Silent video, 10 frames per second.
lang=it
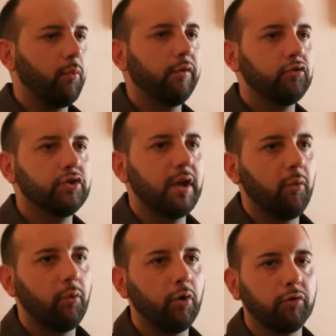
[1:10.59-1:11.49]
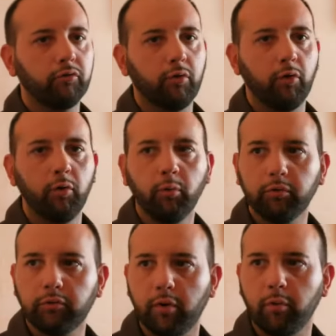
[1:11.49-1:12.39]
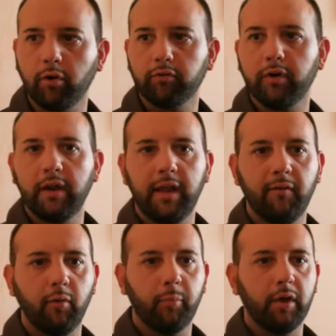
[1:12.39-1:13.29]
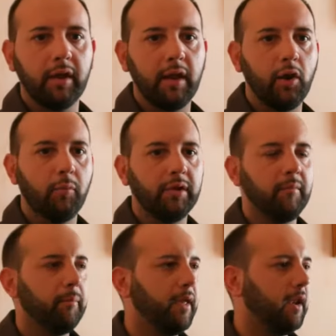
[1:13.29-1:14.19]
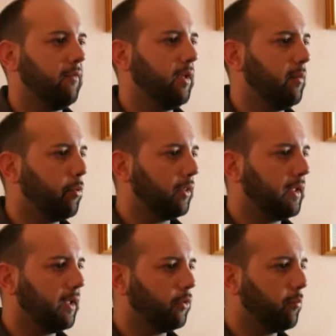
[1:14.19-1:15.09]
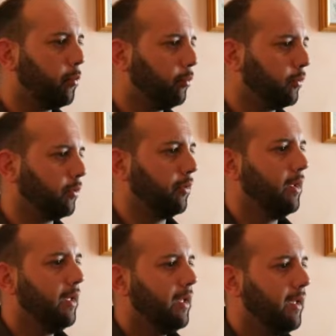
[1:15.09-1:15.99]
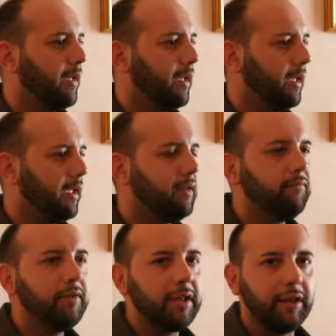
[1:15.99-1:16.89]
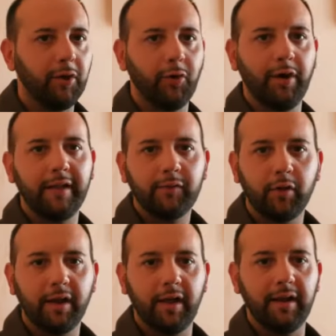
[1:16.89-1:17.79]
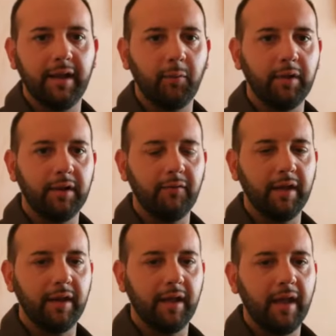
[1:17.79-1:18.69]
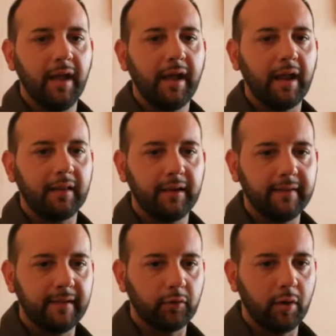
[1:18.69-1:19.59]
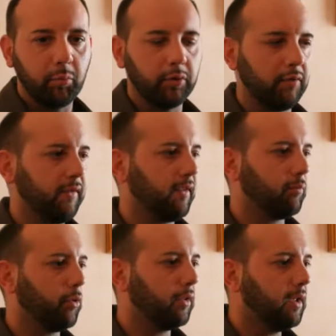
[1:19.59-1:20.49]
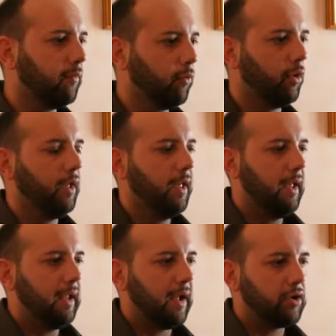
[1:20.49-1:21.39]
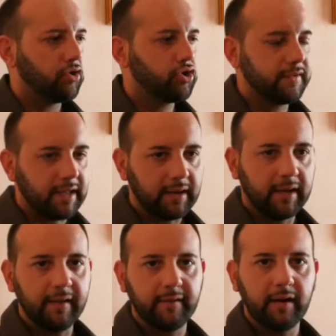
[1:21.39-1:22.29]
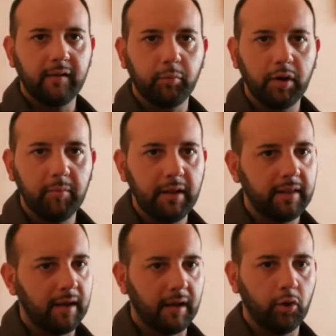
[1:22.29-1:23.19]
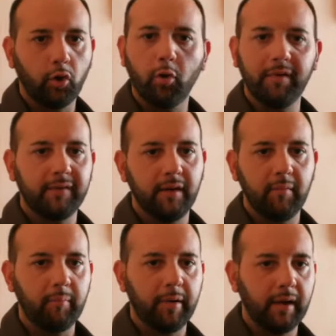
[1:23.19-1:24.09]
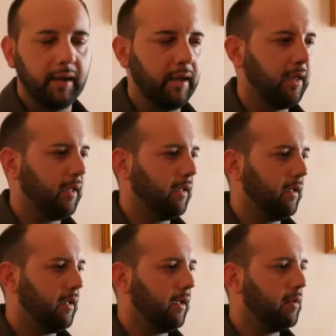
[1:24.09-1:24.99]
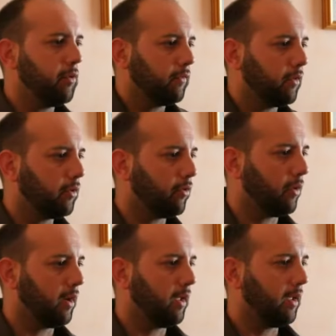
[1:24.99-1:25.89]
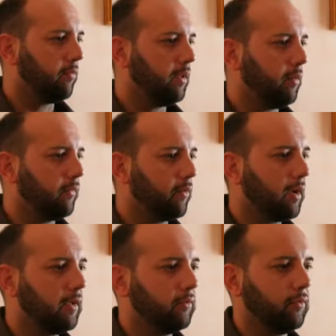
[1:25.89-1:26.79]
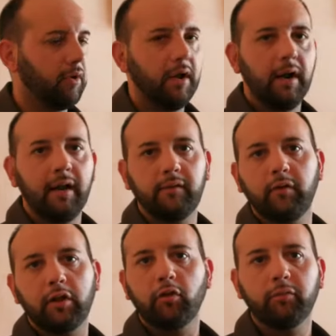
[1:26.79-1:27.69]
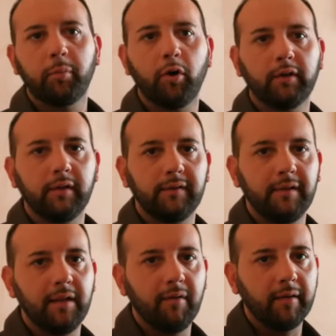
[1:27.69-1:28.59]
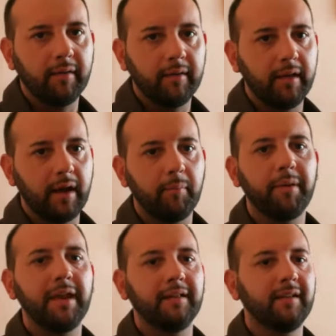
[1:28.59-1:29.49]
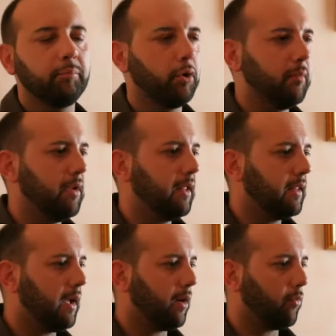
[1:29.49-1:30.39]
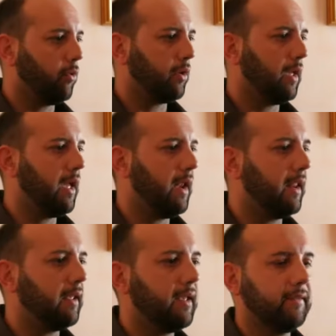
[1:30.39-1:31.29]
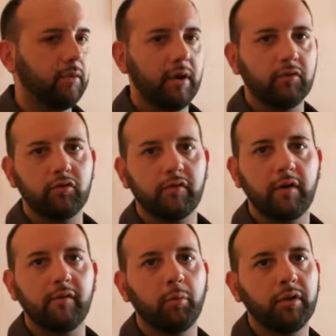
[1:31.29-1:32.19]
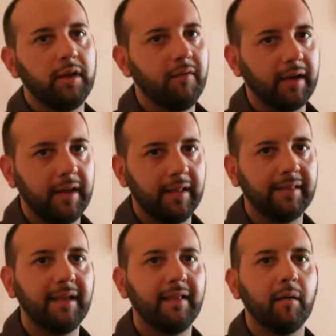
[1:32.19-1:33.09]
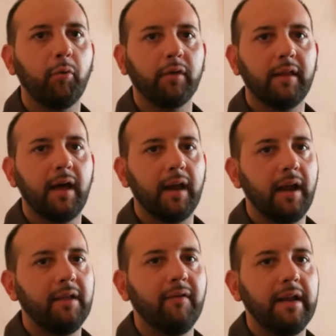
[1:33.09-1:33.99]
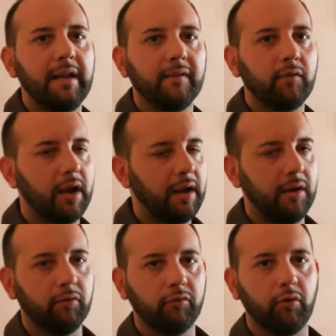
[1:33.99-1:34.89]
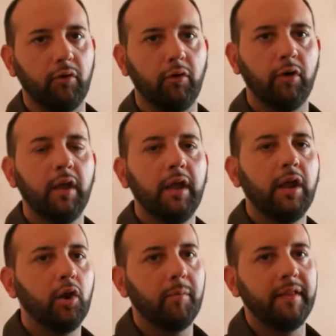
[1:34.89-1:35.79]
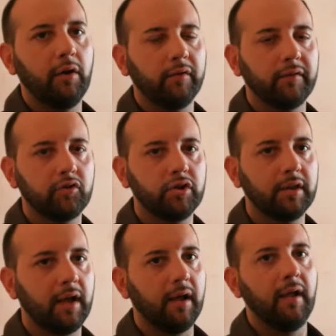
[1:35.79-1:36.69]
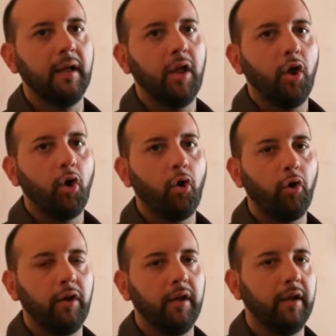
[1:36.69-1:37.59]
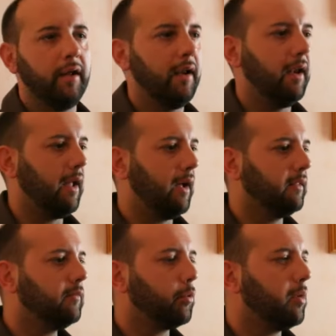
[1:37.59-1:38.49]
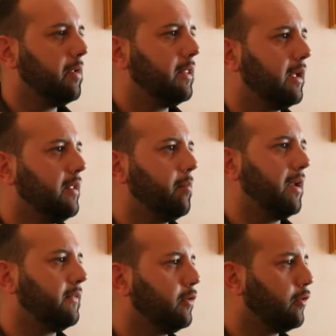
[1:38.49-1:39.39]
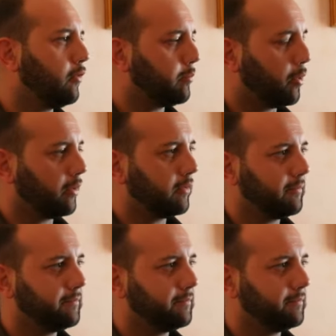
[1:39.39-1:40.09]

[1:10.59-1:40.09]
Questo ci dà un grosso lustro, un grosso rilievo, poiché il nome di Imperia viene portato appunto eh, in video nazionali, quindi viene caratterizzato dal punto di vista sportivo. C'è stata chiesta la disponibilità, credo come sempre, che eh, il mio settore, quindi in questo caso l'assessorato allo sport, si debba dare piena disponibilità a quello che è la richiesta di un'associazione sportiva che tende a portare a livelli nazionali e non solo il nome della nostra città con la disponibilità del palazzetto dello sport.